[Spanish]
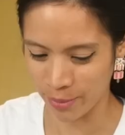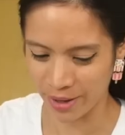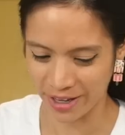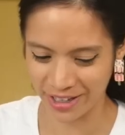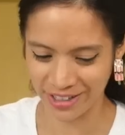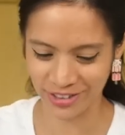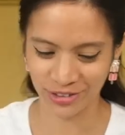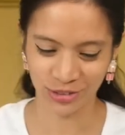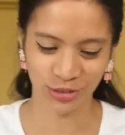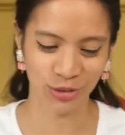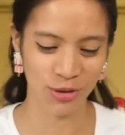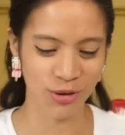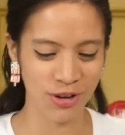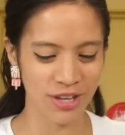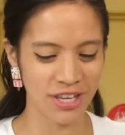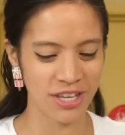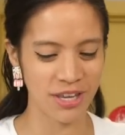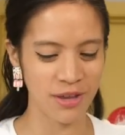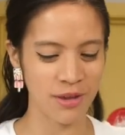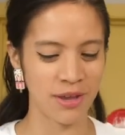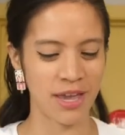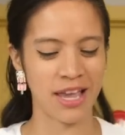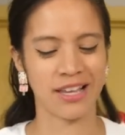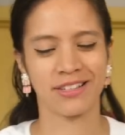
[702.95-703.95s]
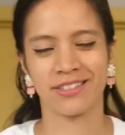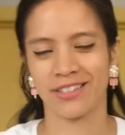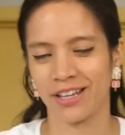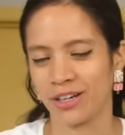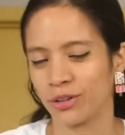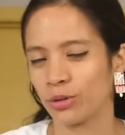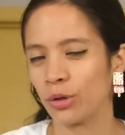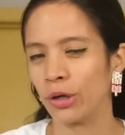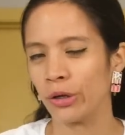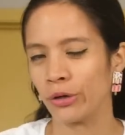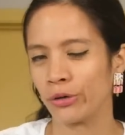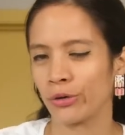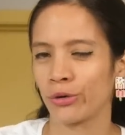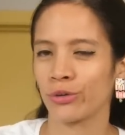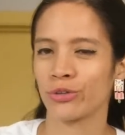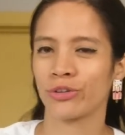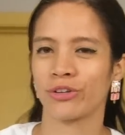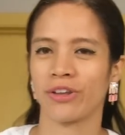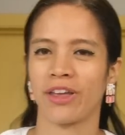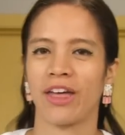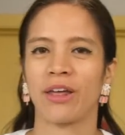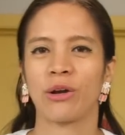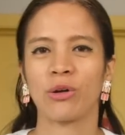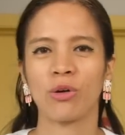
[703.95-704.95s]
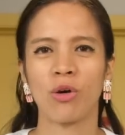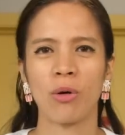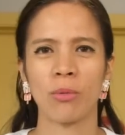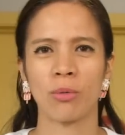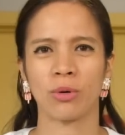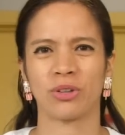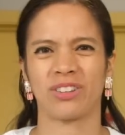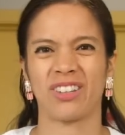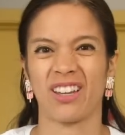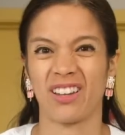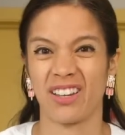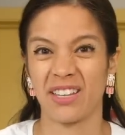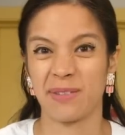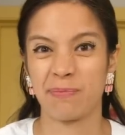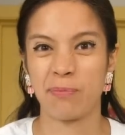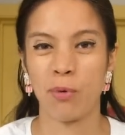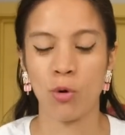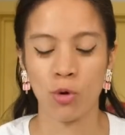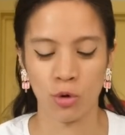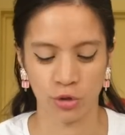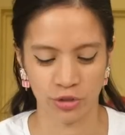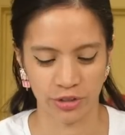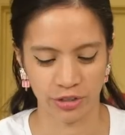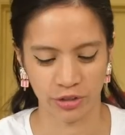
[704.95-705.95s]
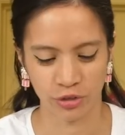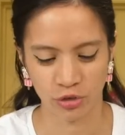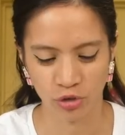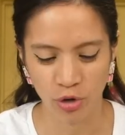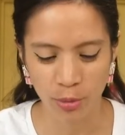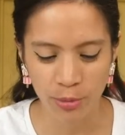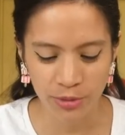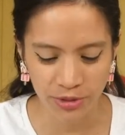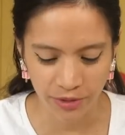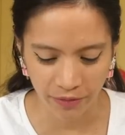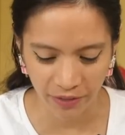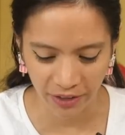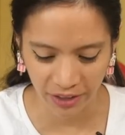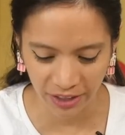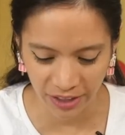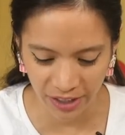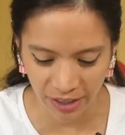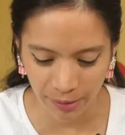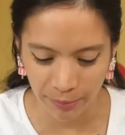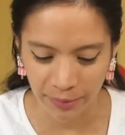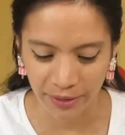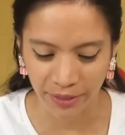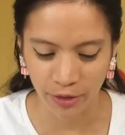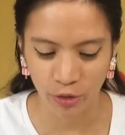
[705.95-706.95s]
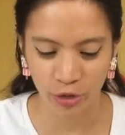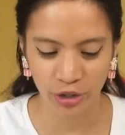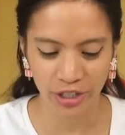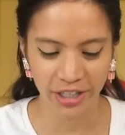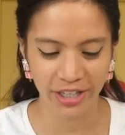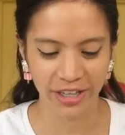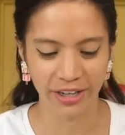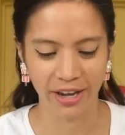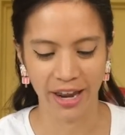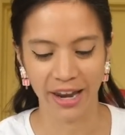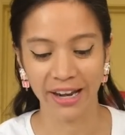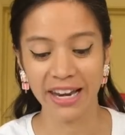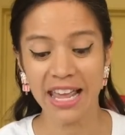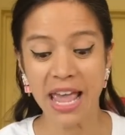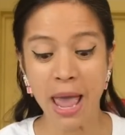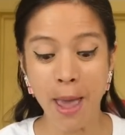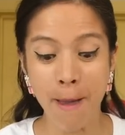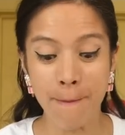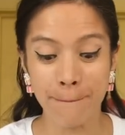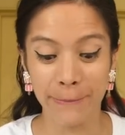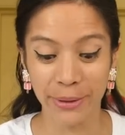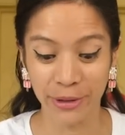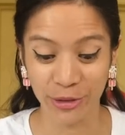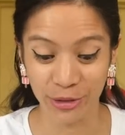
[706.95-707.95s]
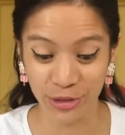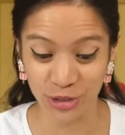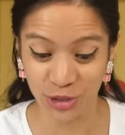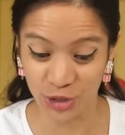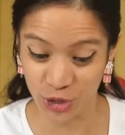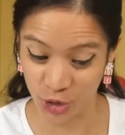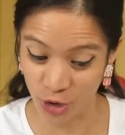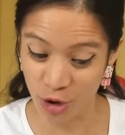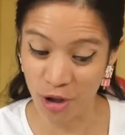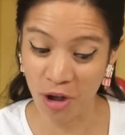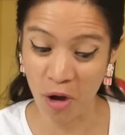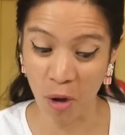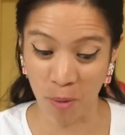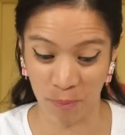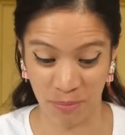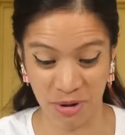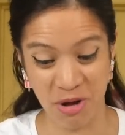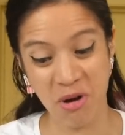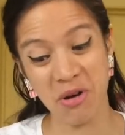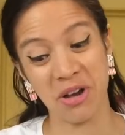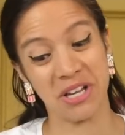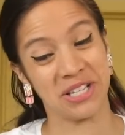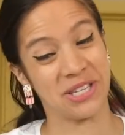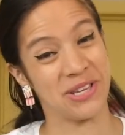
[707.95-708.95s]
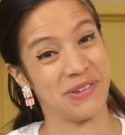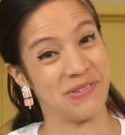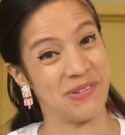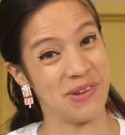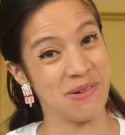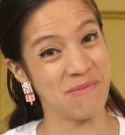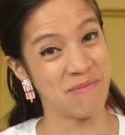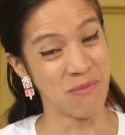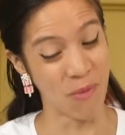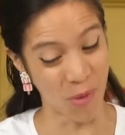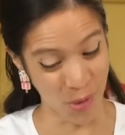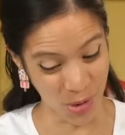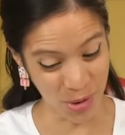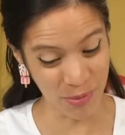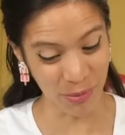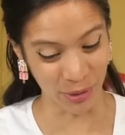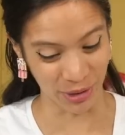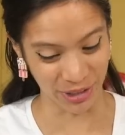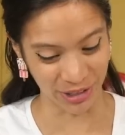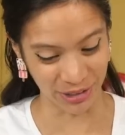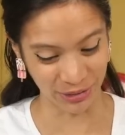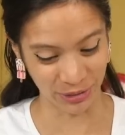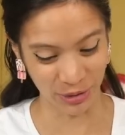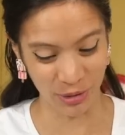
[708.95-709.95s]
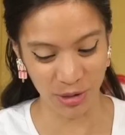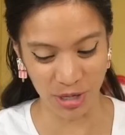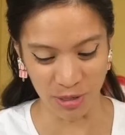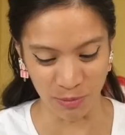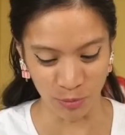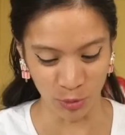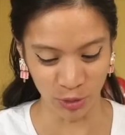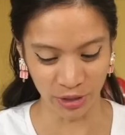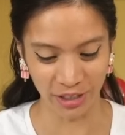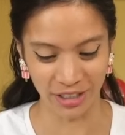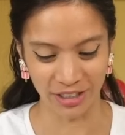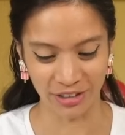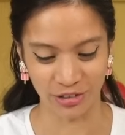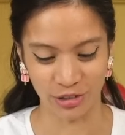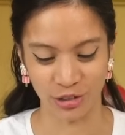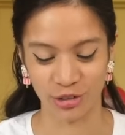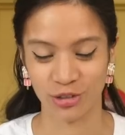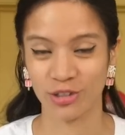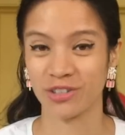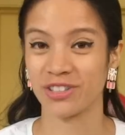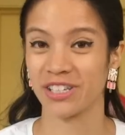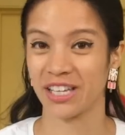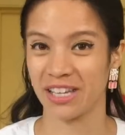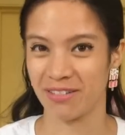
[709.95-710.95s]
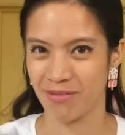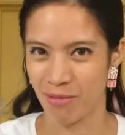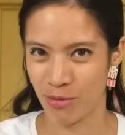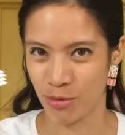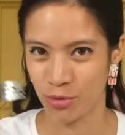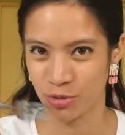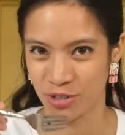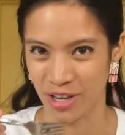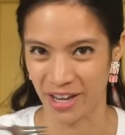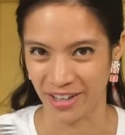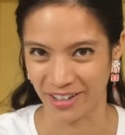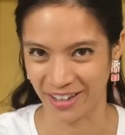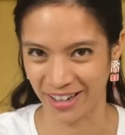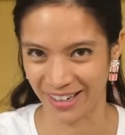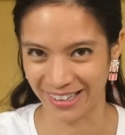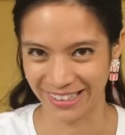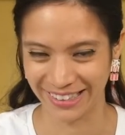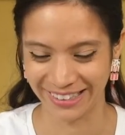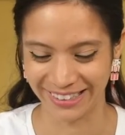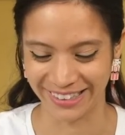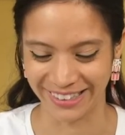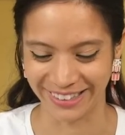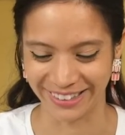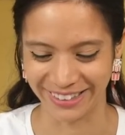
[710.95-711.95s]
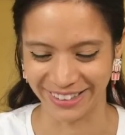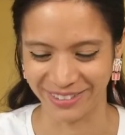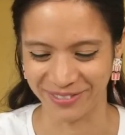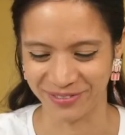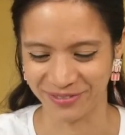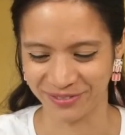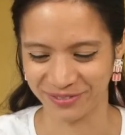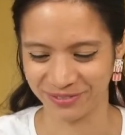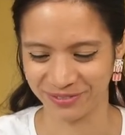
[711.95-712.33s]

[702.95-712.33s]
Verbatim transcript: maestro y es cierto que no nos quedaron como tan esponjositos como se ven en el video original, pero yo opino que se ve muy bonito y muy delicioso, así que vamos a hincarle el diente